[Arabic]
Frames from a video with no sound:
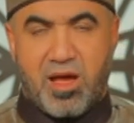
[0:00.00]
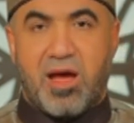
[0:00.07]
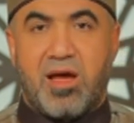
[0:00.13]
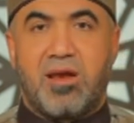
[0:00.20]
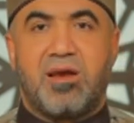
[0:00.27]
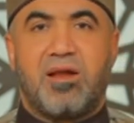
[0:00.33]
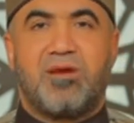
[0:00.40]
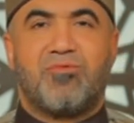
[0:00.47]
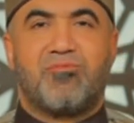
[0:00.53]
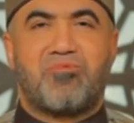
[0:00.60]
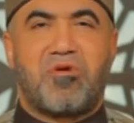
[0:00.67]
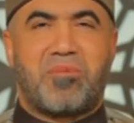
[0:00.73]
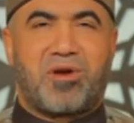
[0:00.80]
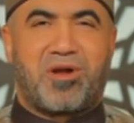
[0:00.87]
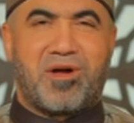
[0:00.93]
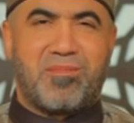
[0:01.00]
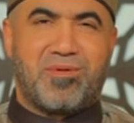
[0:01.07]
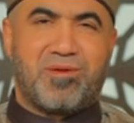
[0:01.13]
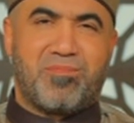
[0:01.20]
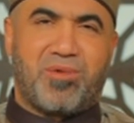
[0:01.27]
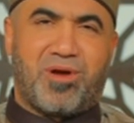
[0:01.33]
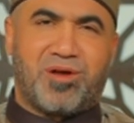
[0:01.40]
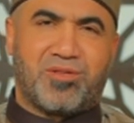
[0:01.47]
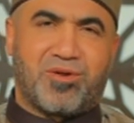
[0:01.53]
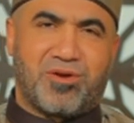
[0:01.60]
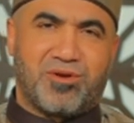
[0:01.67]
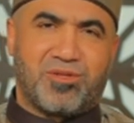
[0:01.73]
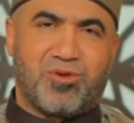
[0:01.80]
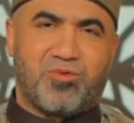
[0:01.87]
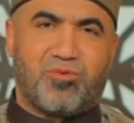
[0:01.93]
اهلا ومرحبا
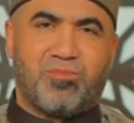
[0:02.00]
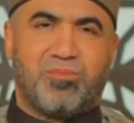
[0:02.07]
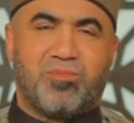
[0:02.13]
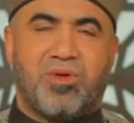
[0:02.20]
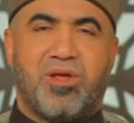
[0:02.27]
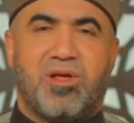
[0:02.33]
بحضراتكم